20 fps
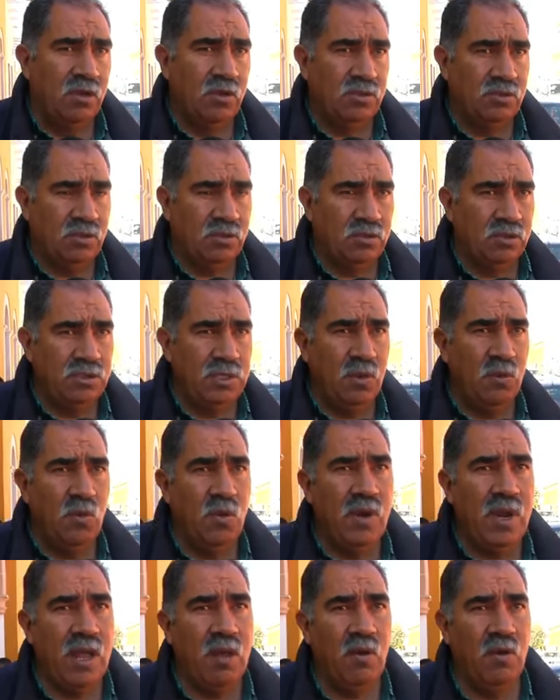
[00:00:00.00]
Nosotros de
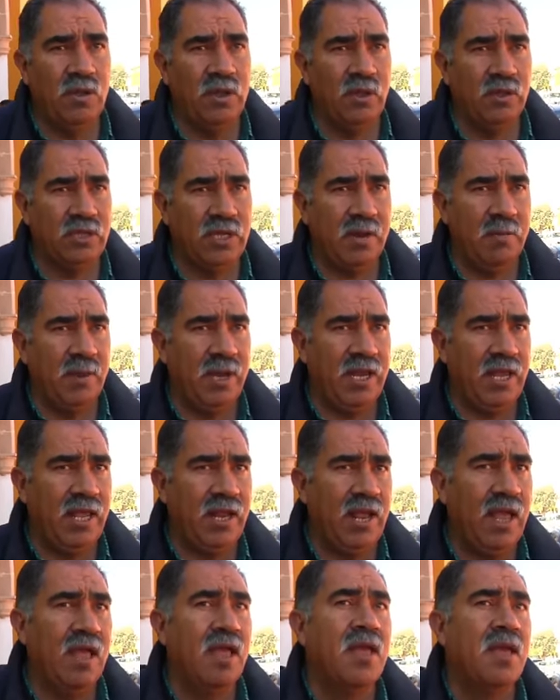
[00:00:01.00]
una o de otra
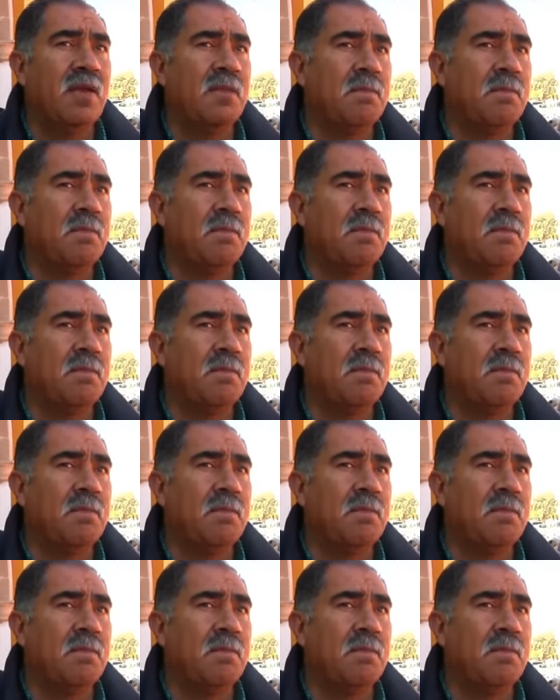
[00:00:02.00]
manera